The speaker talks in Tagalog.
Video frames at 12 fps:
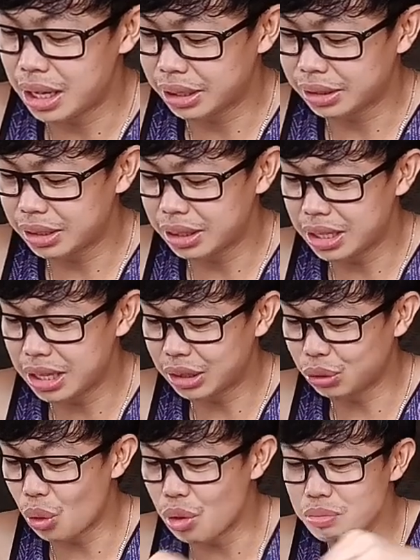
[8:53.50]
At
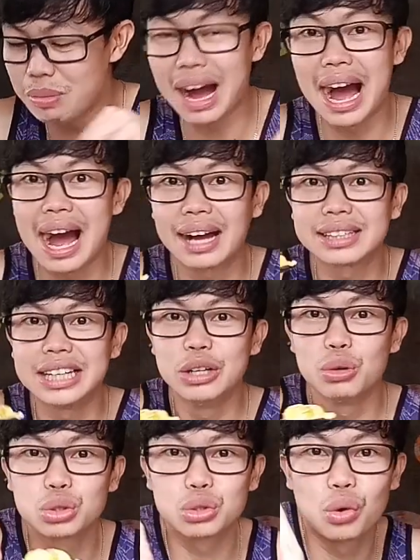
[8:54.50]
itong mga
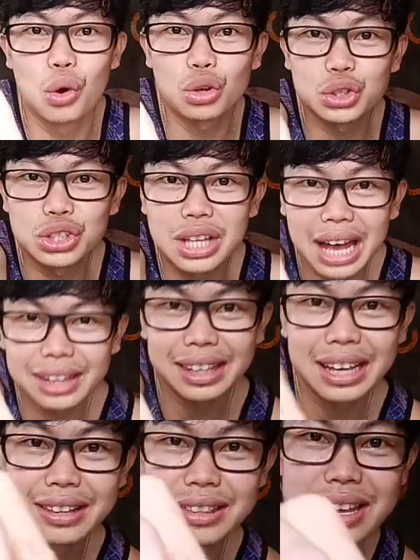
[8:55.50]
kinuskus
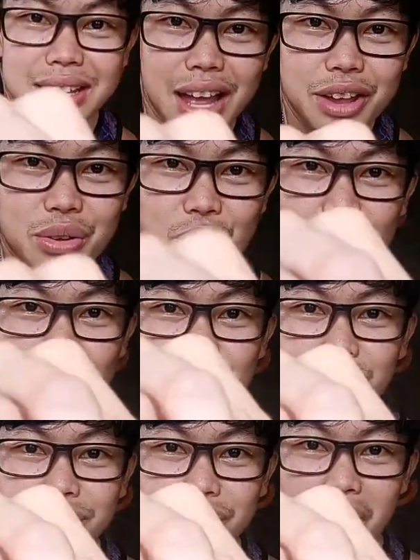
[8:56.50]
natin, tingnan nyo,
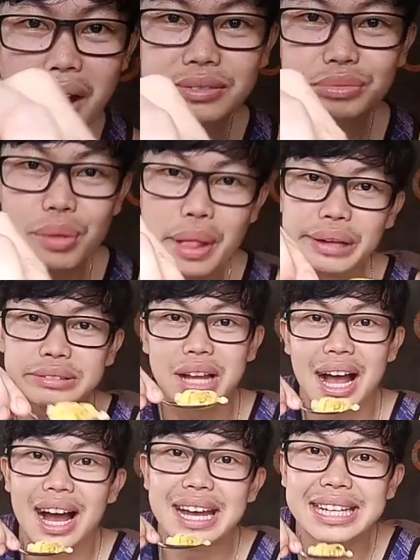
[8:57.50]

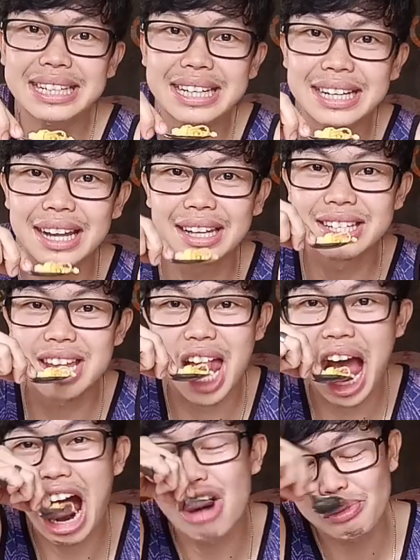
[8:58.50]
kakainin natin yan.